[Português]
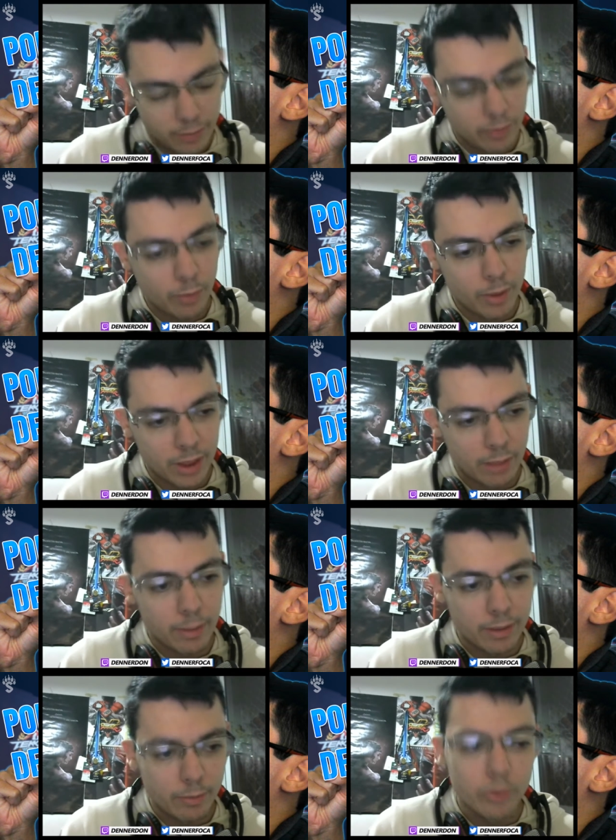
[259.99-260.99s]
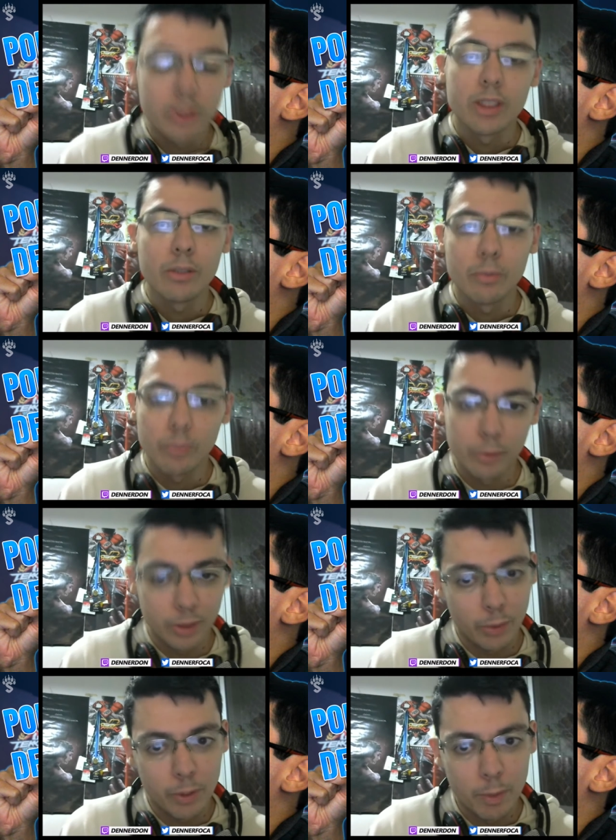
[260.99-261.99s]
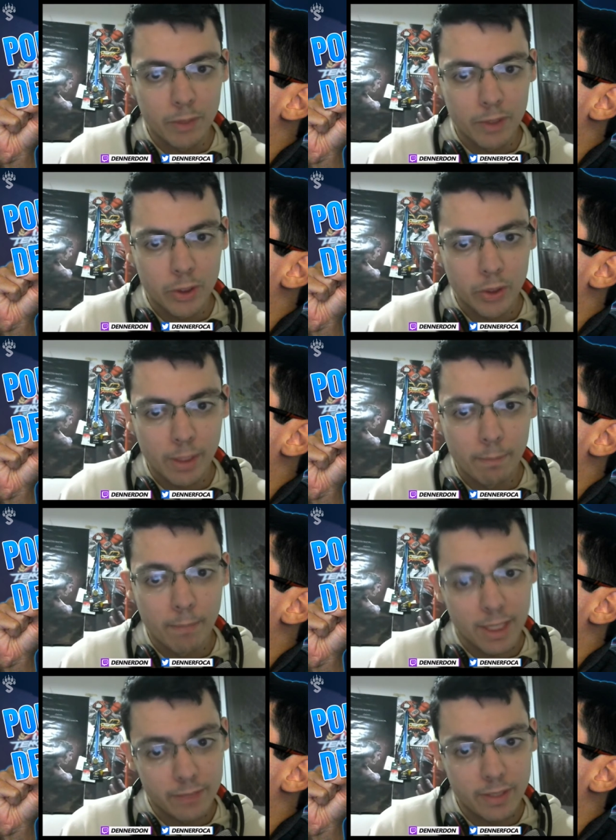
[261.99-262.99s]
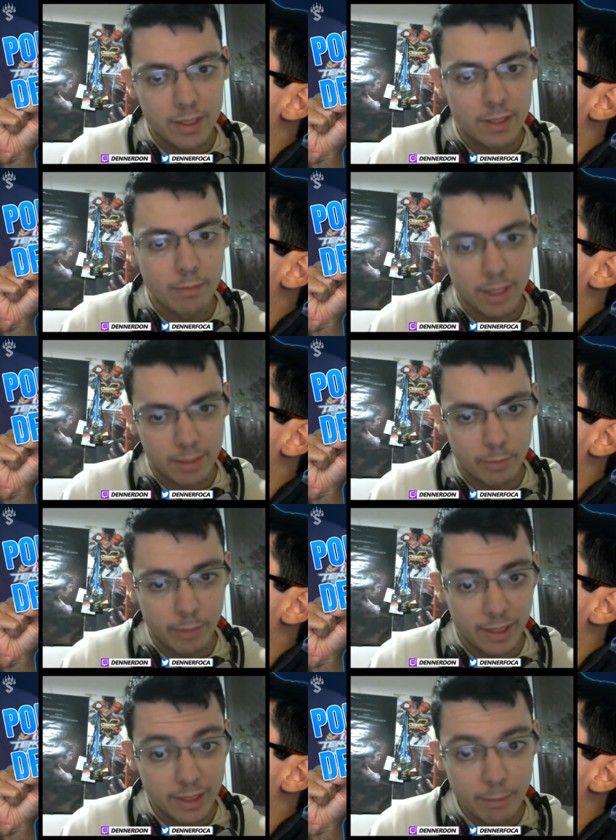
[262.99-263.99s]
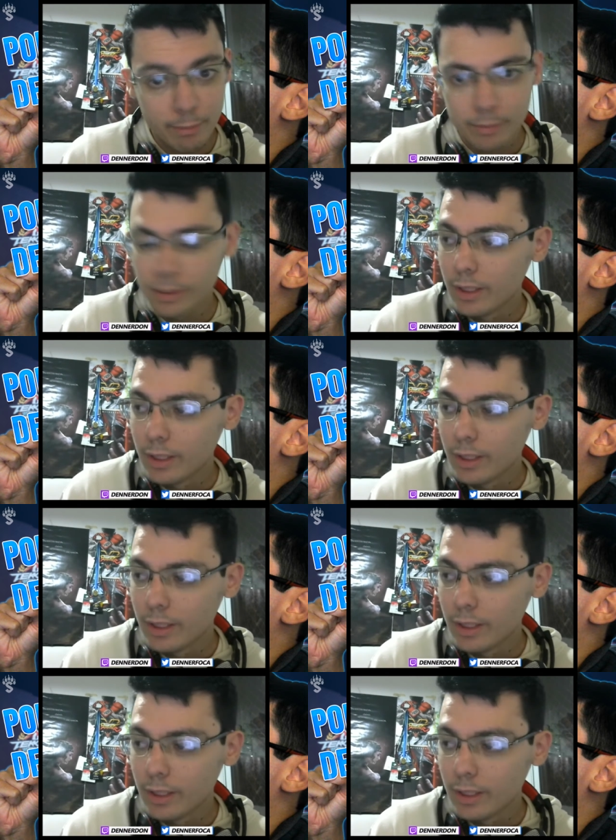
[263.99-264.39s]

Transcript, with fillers: E comecei a ir mais longe, então consequentemente você joga mais vezes e mais por mais tempo.